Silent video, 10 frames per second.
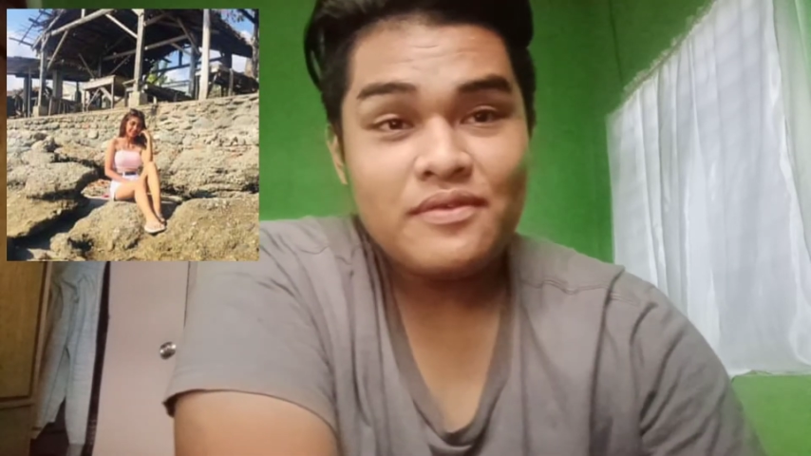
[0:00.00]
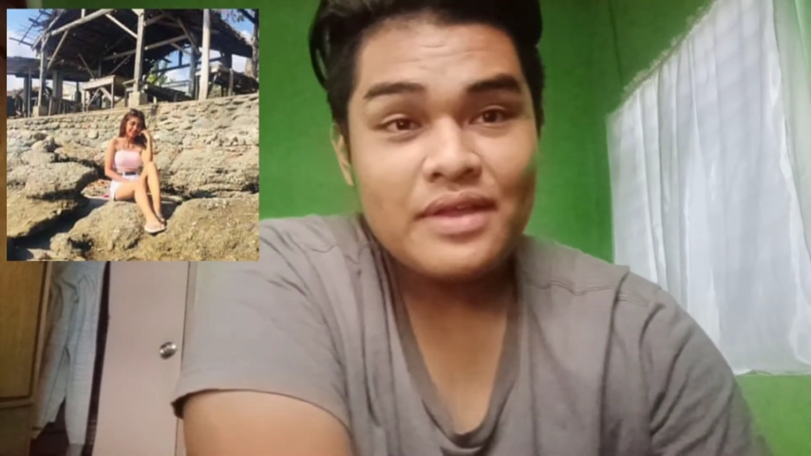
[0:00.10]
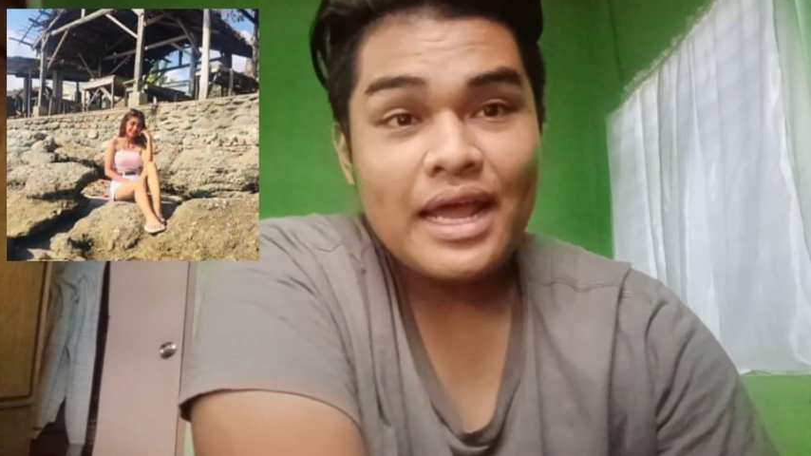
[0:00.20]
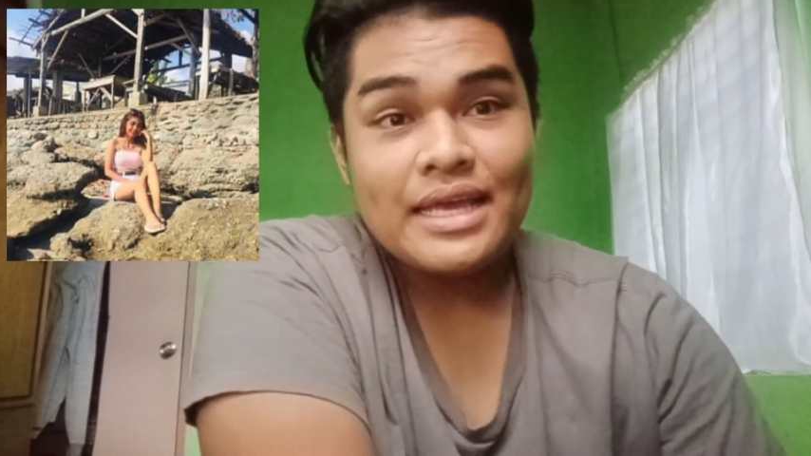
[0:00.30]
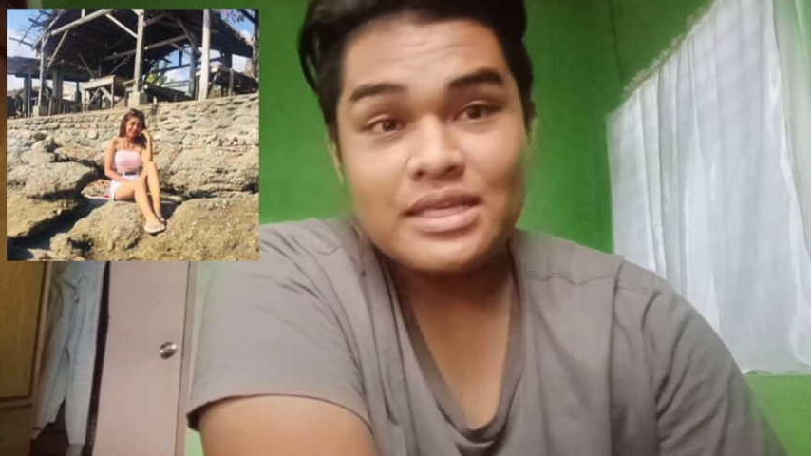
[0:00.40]

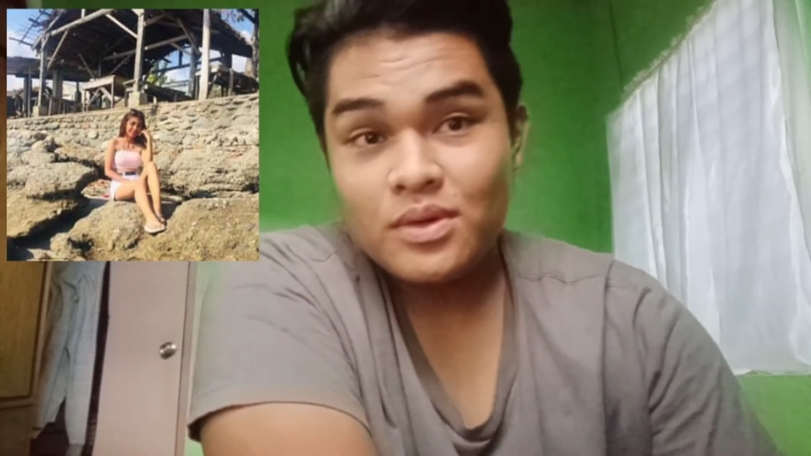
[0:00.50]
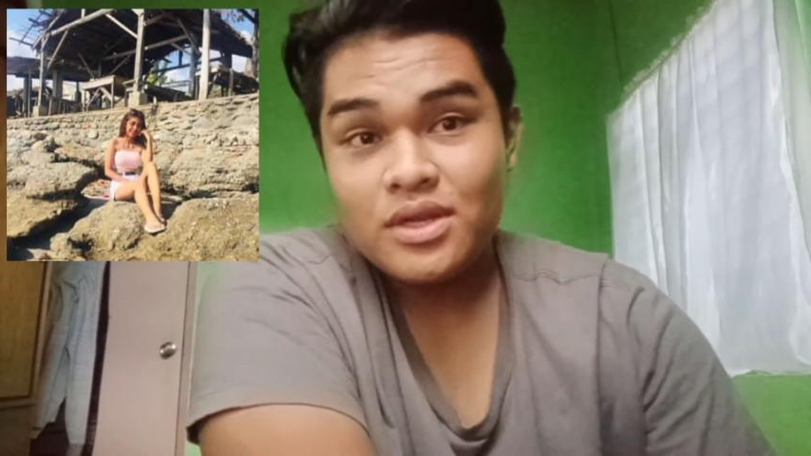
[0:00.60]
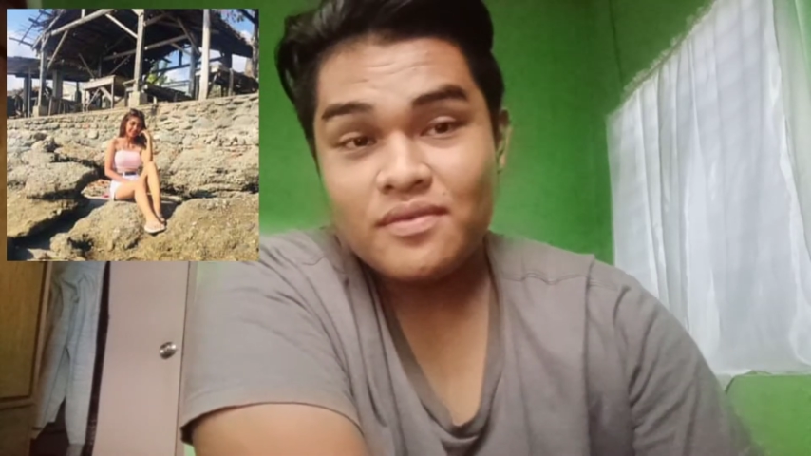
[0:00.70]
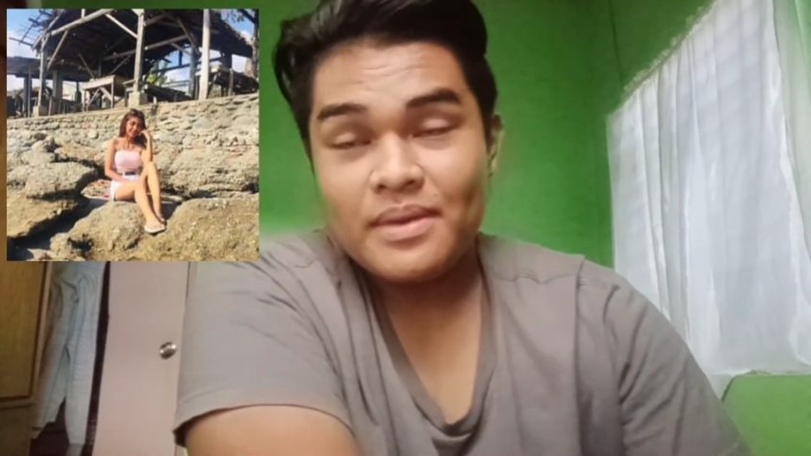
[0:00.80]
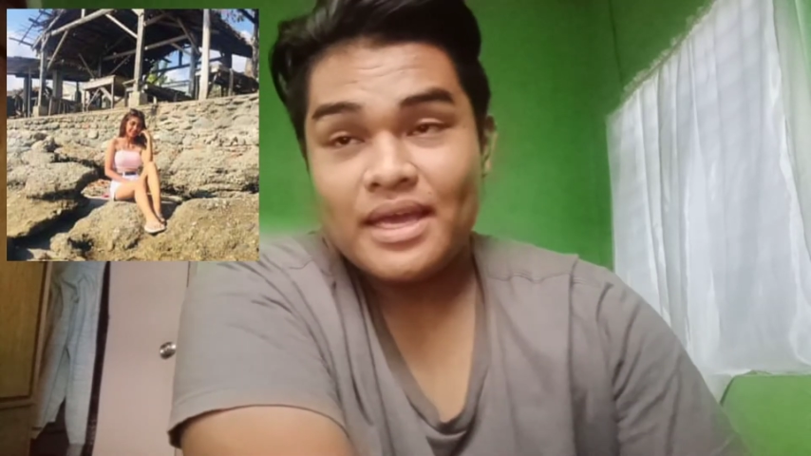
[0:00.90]
Viray is
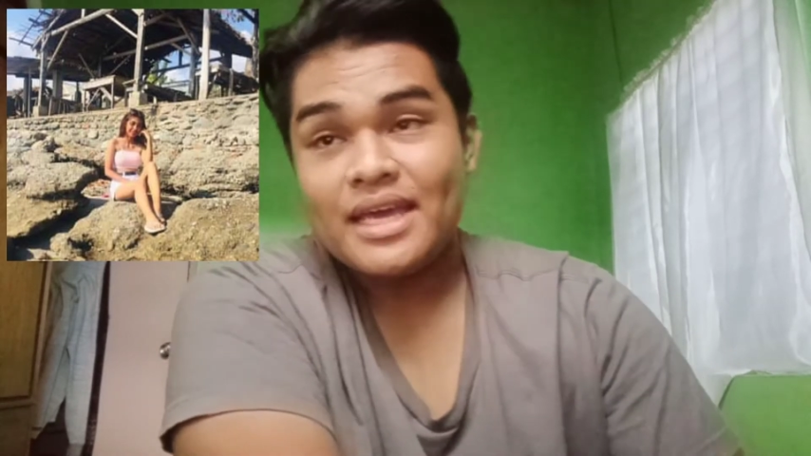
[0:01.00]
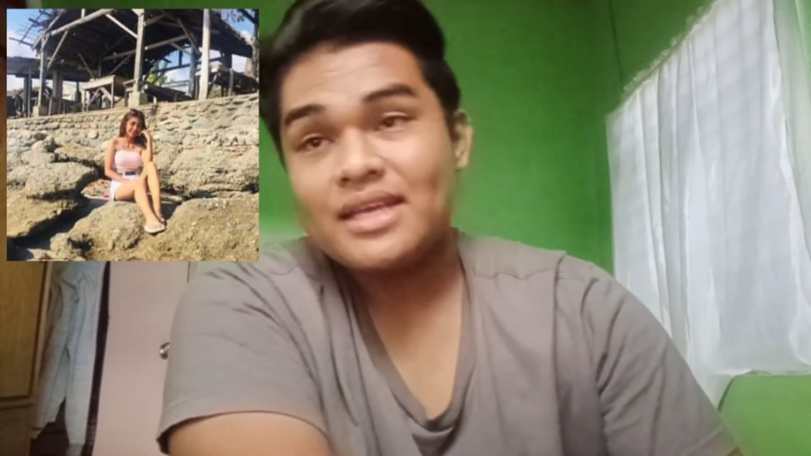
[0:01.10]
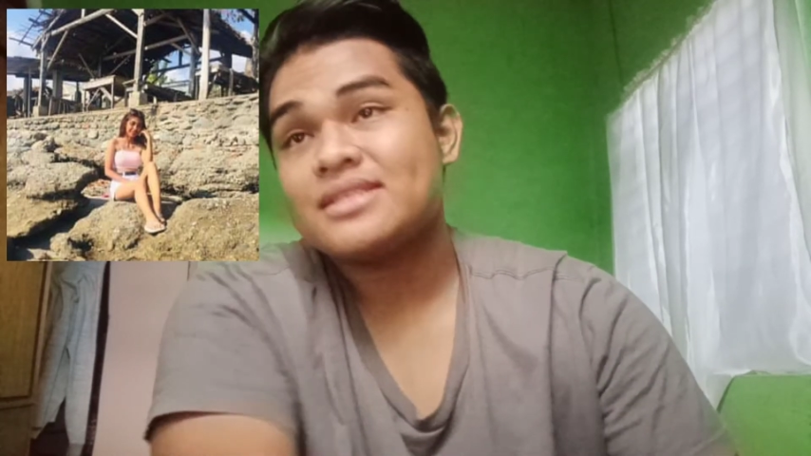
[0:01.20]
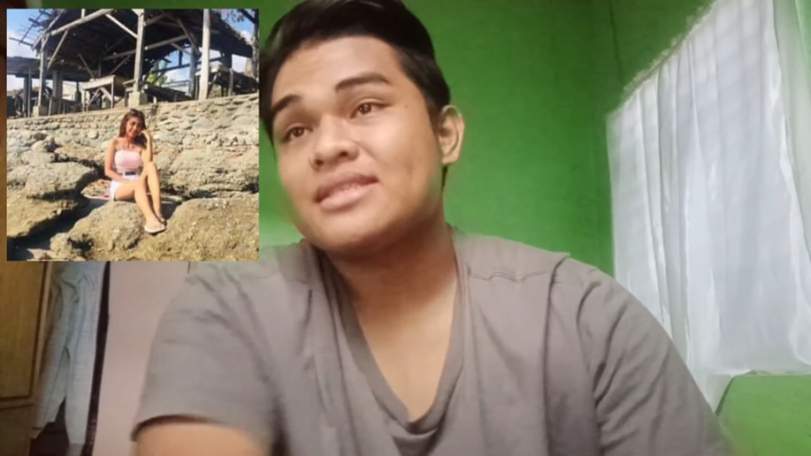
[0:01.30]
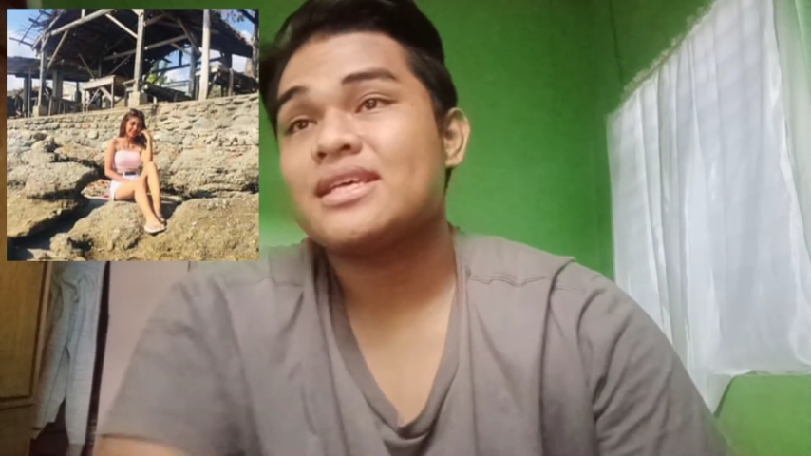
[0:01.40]
one of my ex.